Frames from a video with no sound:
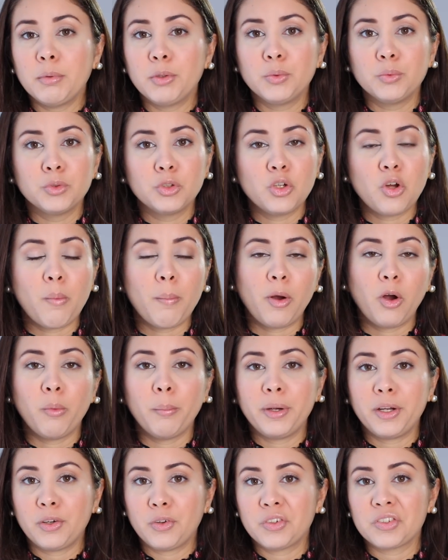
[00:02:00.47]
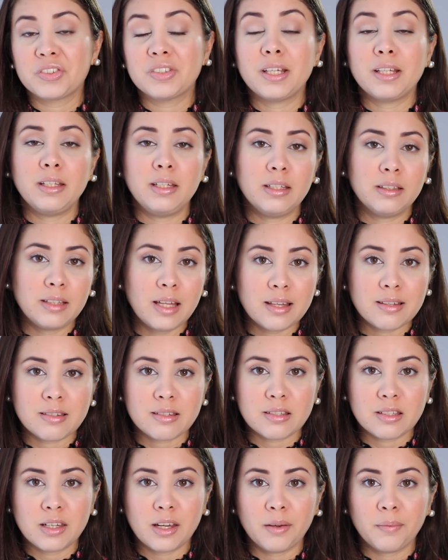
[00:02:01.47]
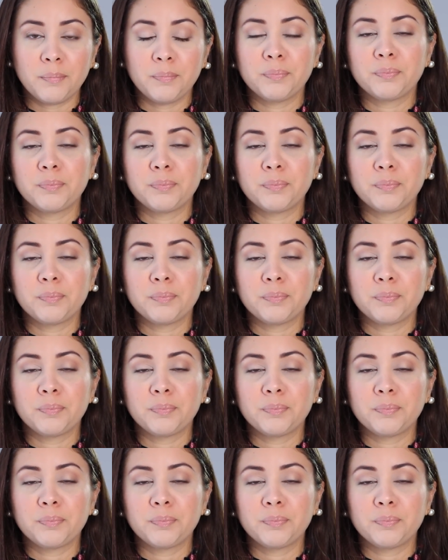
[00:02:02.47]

minutos más o menos de distancia.